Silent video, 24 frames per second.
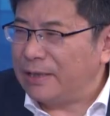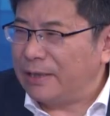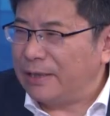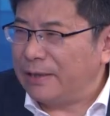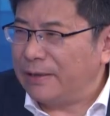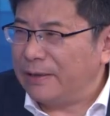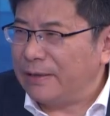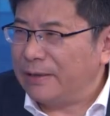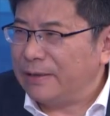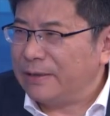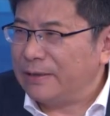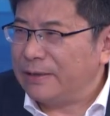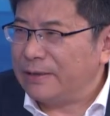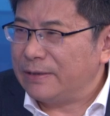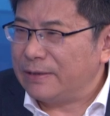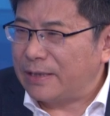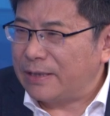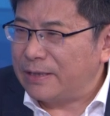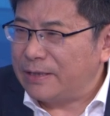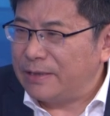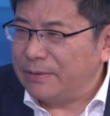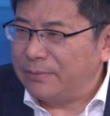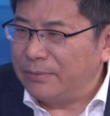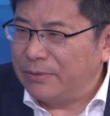人，在
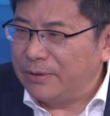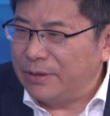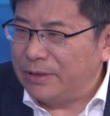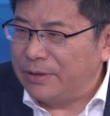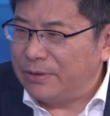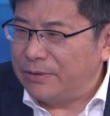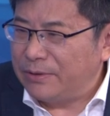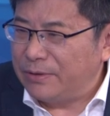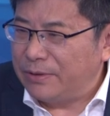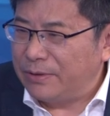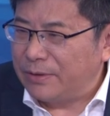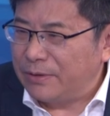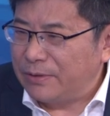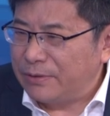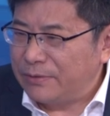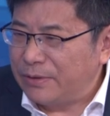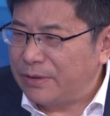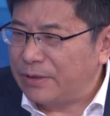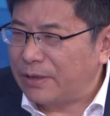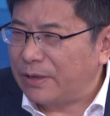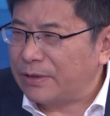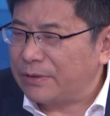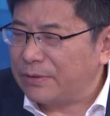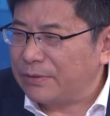西部地区最
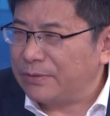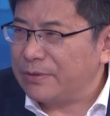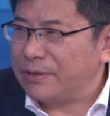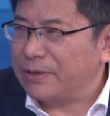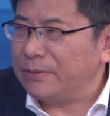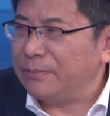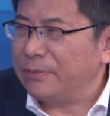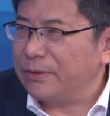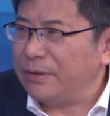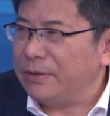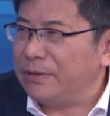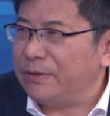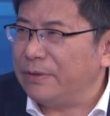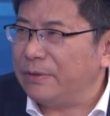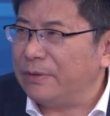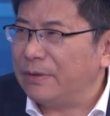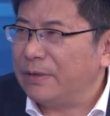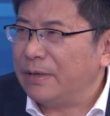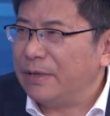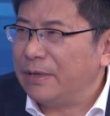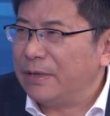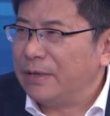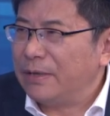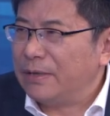早是从西部地区
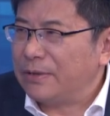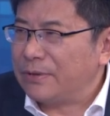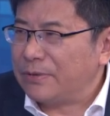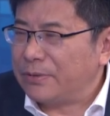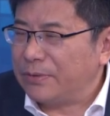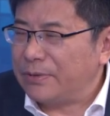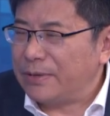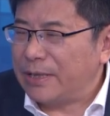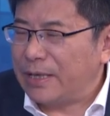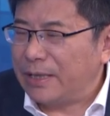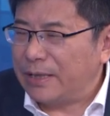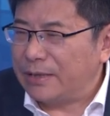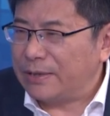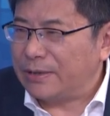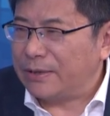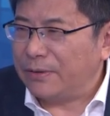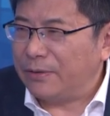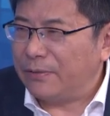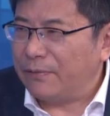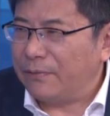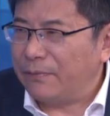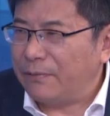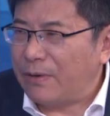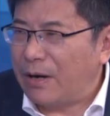出现了这
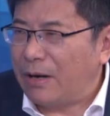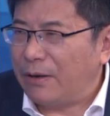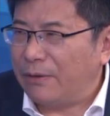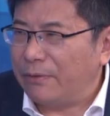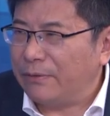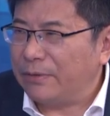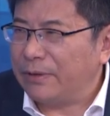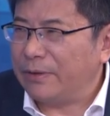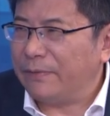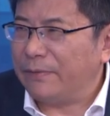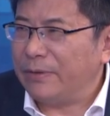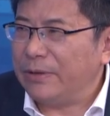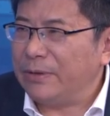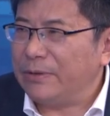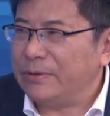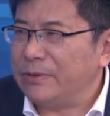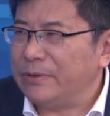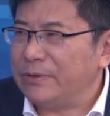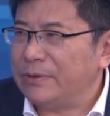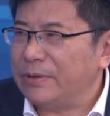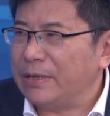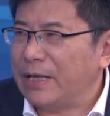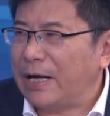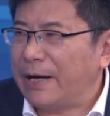种网红的文旅聚
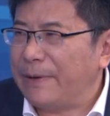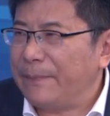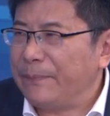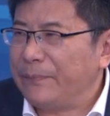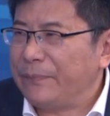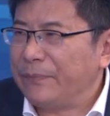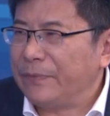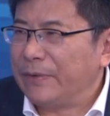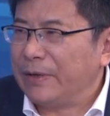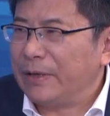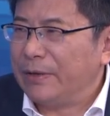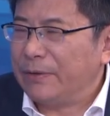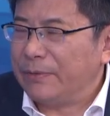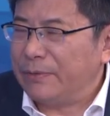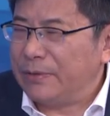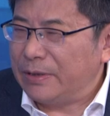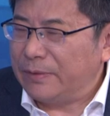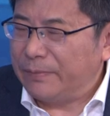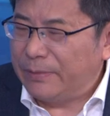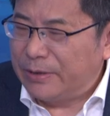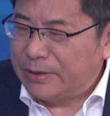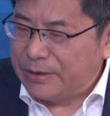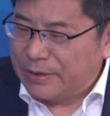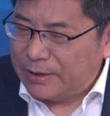局的，我
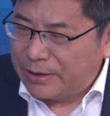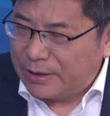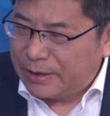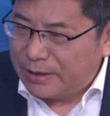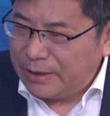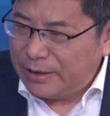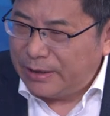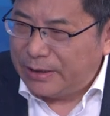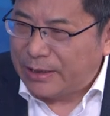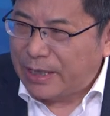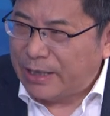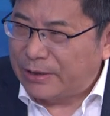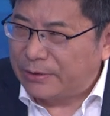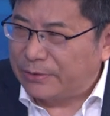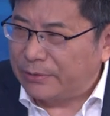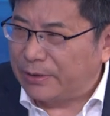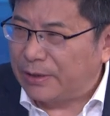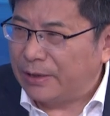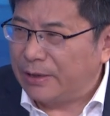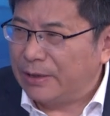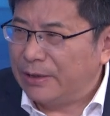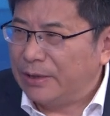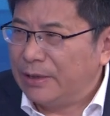认为是可以探索的。